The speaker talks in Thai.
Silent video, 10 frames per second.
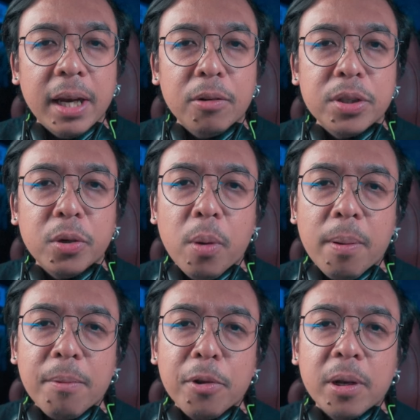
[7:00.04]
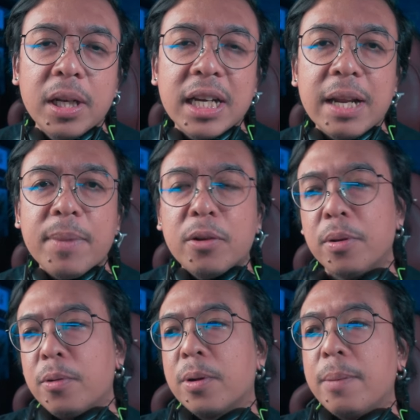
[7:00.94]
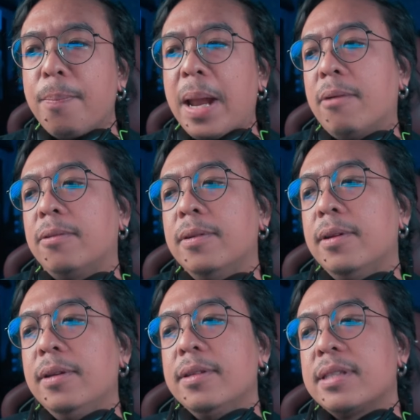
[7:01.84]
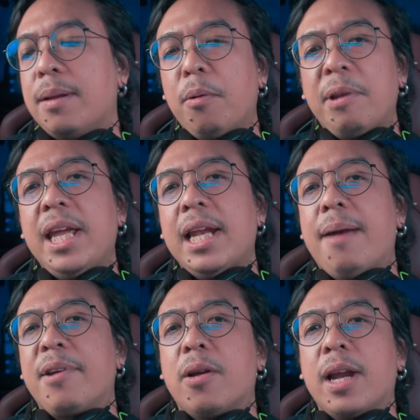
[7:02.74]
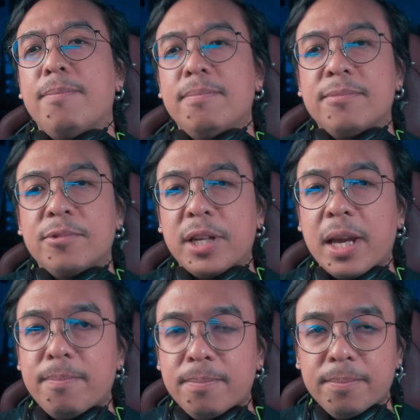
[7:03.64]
ง แล้วคุณจะรู้ว่าภาพยนตร์เรื่องนั้นมันคุยคุณหรือเปล่าสำหรับผมนี้ลาไปก่อนครับ สวัสดีครับ